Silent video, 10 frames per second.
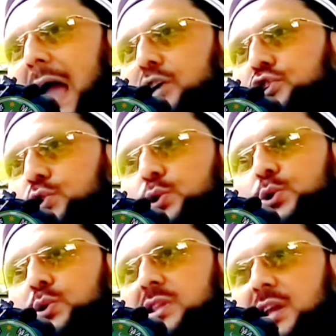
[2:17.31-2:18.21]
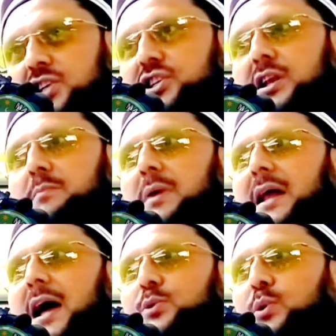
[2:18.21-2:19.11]
একশত তিরাশি নম্বর
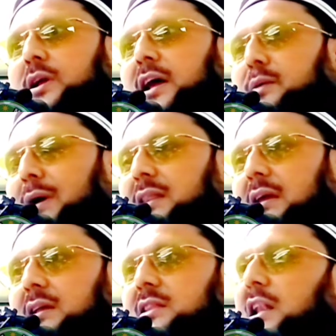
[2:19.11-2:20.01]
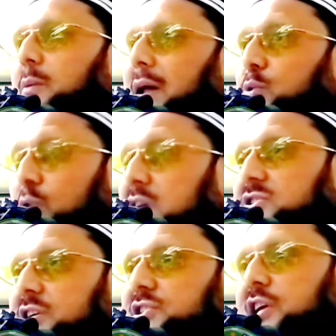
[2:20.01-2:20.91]
আয়াতুল কারিমা থেকে তিলাবাদ
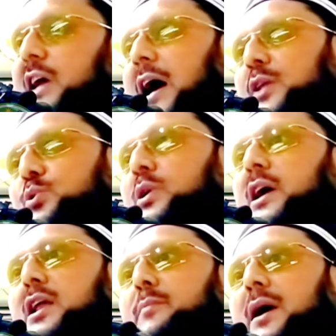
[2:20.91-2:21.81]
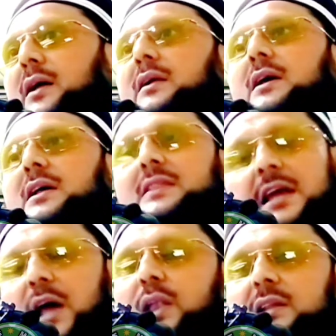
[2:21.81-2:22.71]
করেছি যেই আয়াতুল কারিমাতে
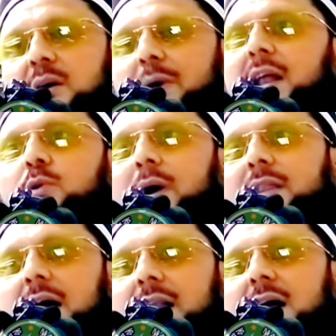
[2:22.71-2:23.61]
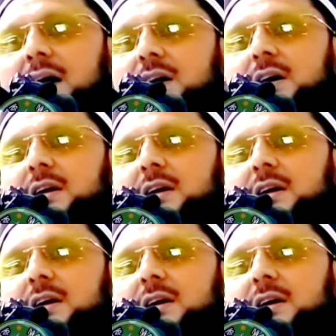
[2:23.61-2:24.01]
আল্লাহ তাবারাকালা